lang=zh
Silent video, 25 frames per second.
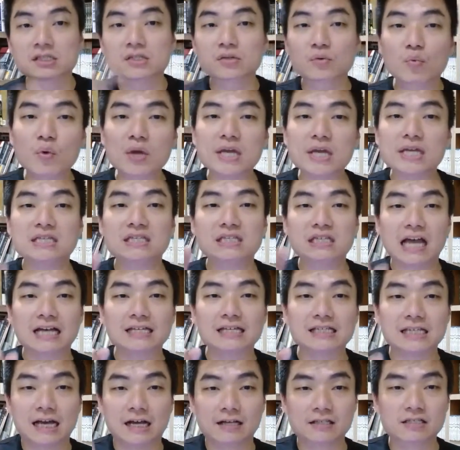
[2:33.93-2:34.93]
是魏
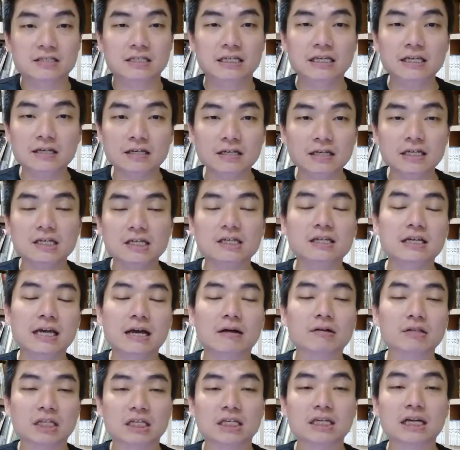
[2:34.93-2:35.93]
家祥硬
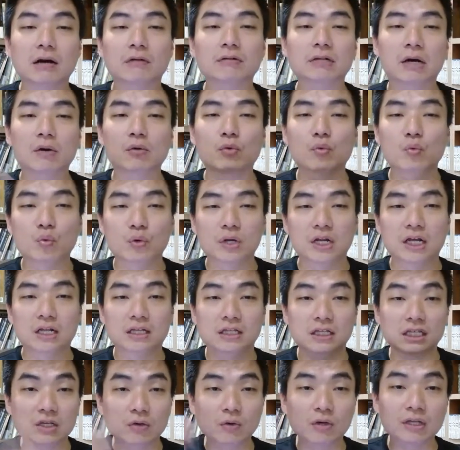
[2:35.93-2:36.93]
硬要提高到五
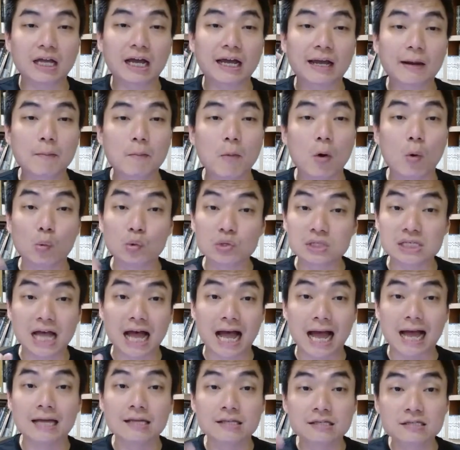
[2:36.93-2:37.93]
年，因为他要谋
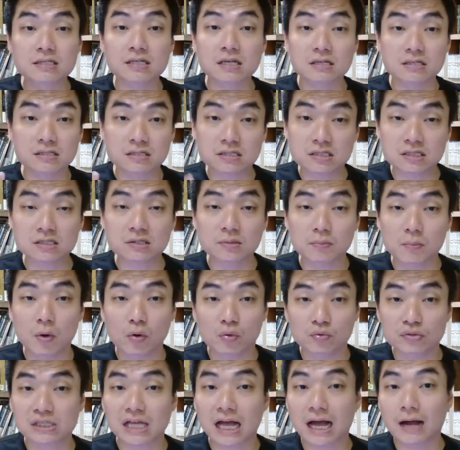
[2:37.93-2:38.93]
杀政治
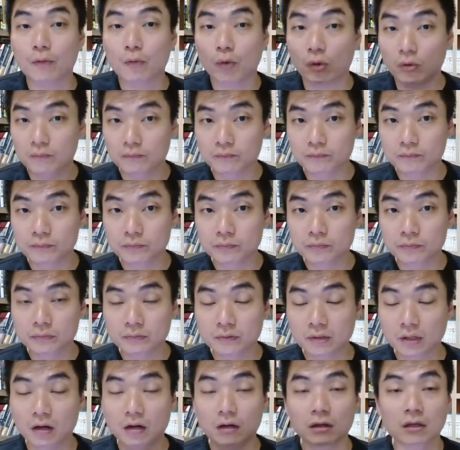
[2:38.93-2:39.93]
谋杀我。
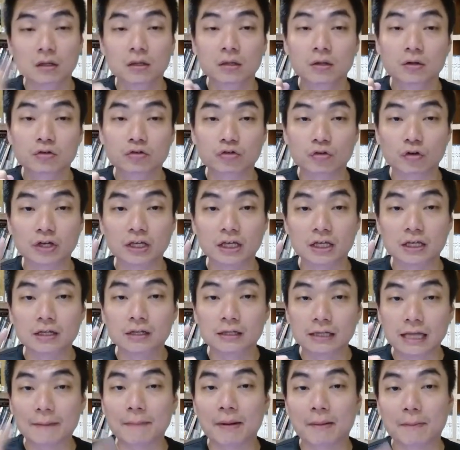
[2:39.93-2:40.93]
所以
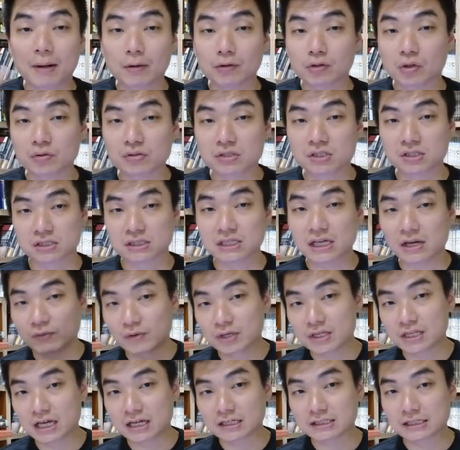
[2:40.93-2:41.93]
他把矛头指
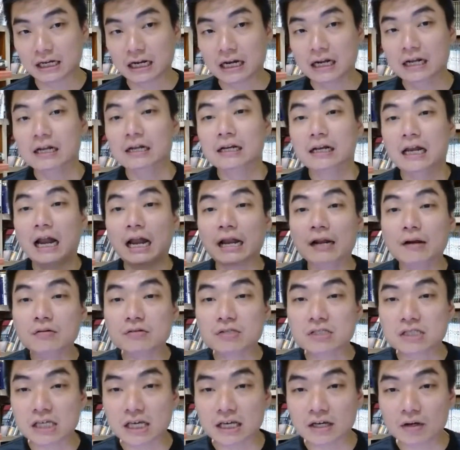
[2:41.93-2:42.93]
向魏家祥，然
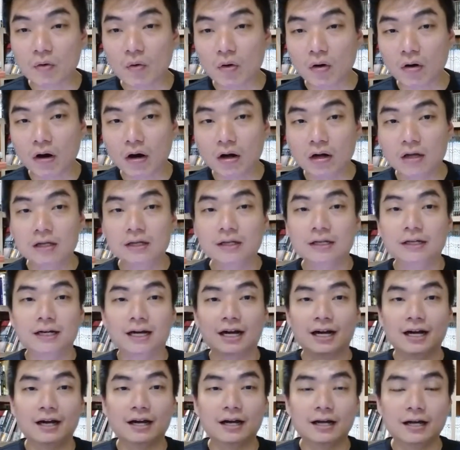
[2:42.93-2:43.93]
后结果，
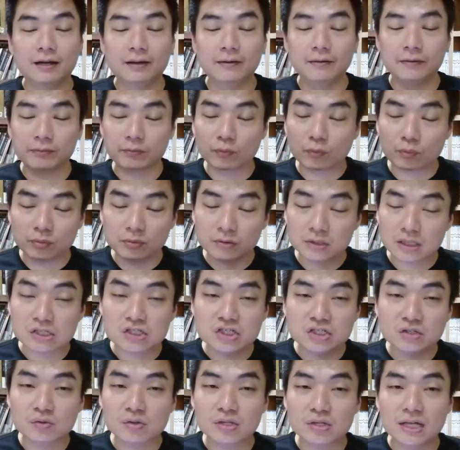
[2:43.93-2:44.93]
呃，
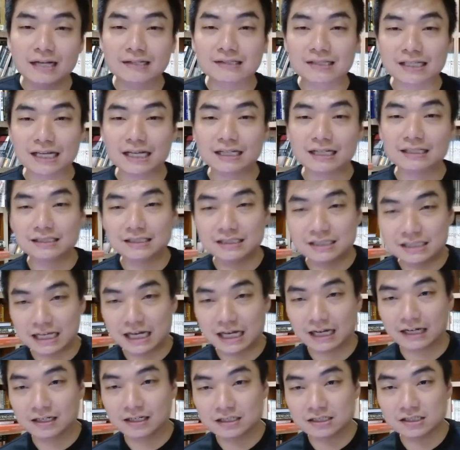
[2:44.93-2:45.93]
郑修祥这样子
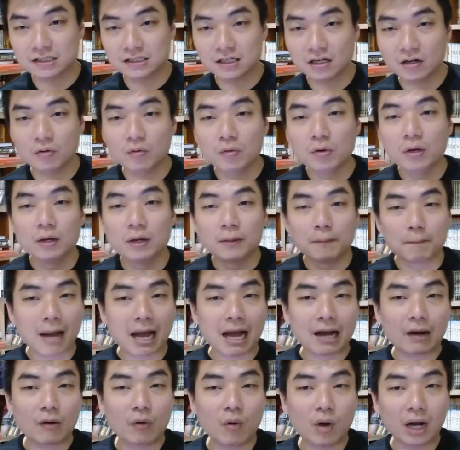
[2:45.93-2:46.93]
讲了之后，
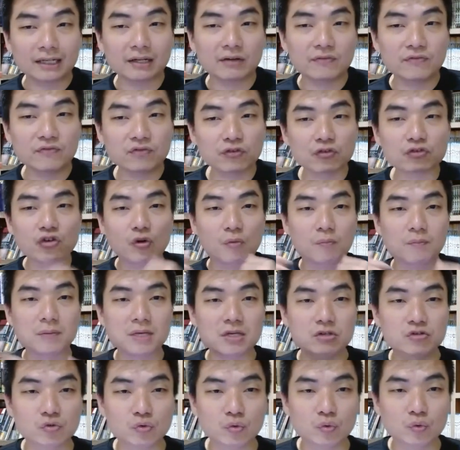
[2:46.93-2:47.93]
马华的副总
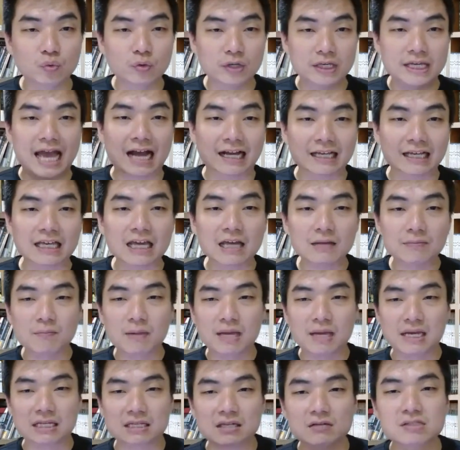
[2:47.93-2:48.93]
秘书杨艳
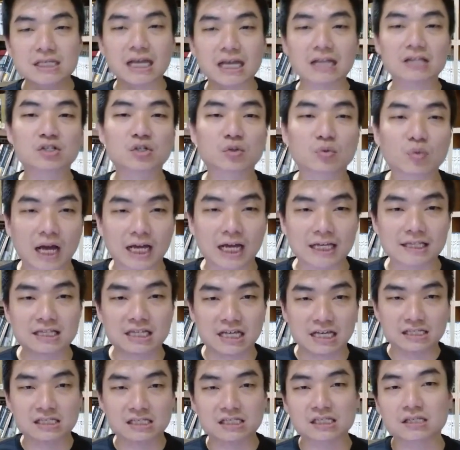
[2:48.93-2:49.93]
美就站出来
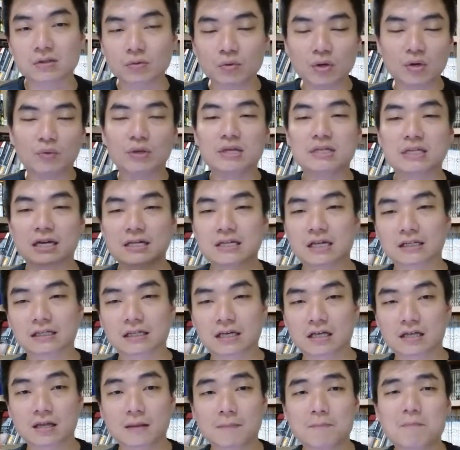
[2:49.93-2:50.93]
解释，为魏家
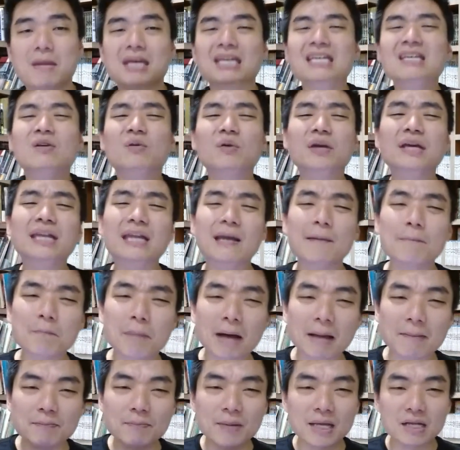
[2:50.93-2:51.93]
祥解释，没有一年
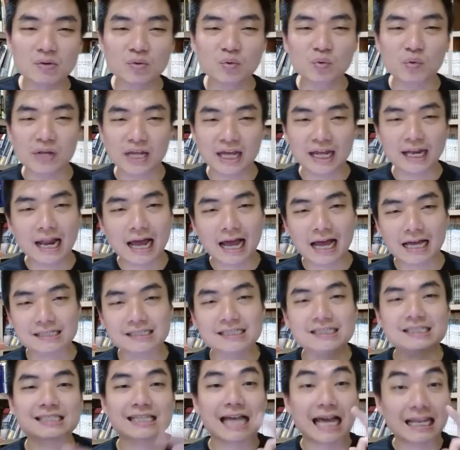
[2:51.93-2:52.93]
半变五年
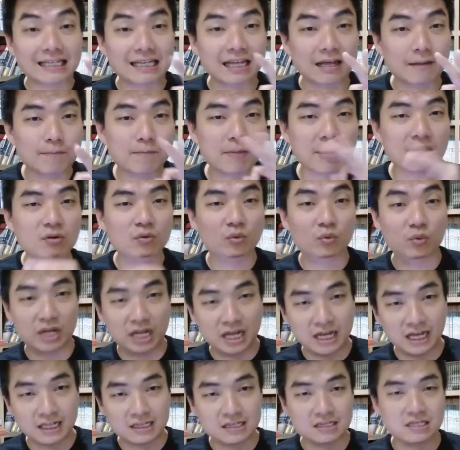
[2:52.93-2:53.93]
啦，是三年变五
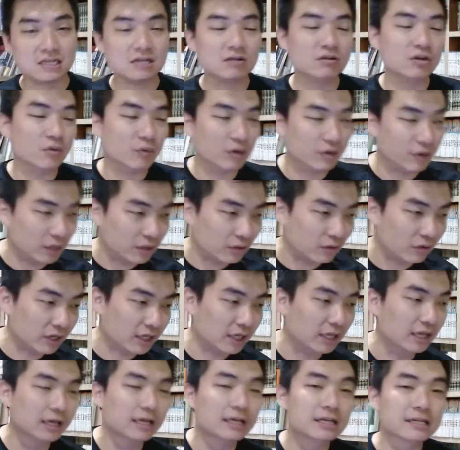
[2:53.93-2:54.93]
年，纪律委员
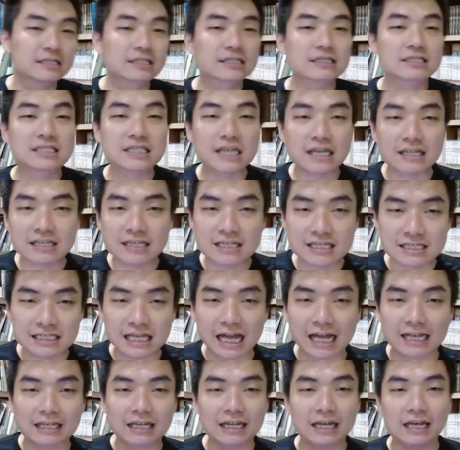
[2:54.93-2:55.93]
会是建议
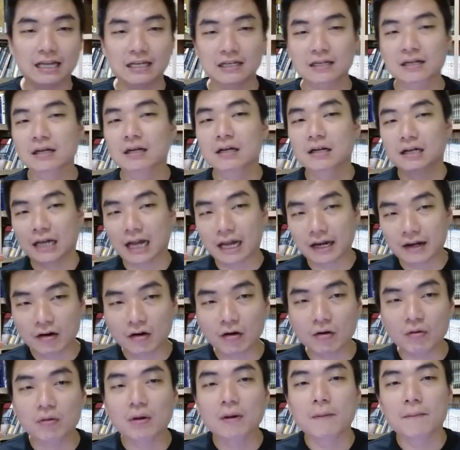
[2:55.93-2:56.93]
三年，
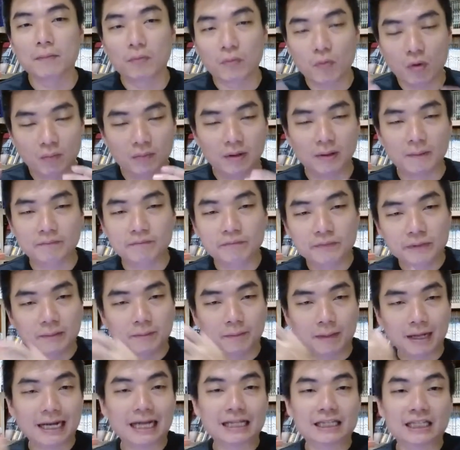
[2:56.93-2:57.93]
然后我们
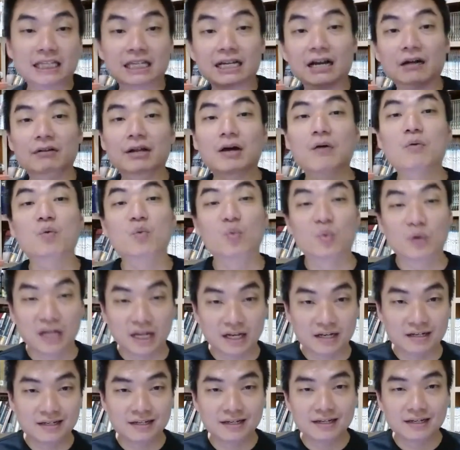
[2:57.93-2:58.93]
把它提高到五
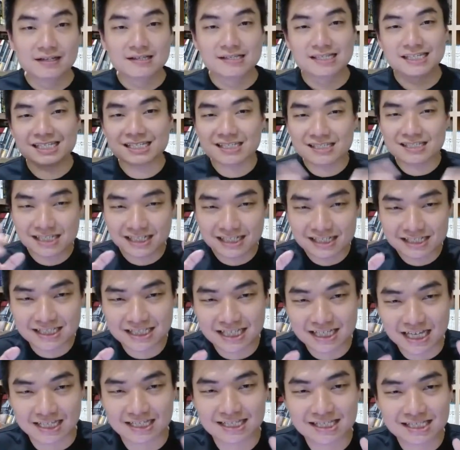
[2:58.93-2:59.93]
年。其实这个
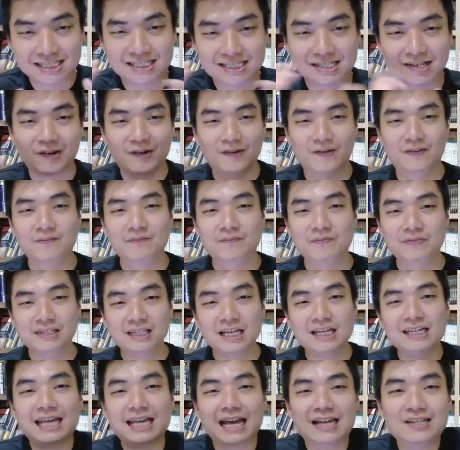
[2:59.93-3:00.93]
解释哦，
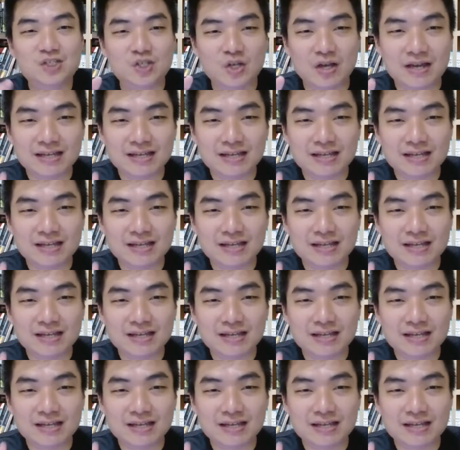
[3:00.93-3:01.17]
大家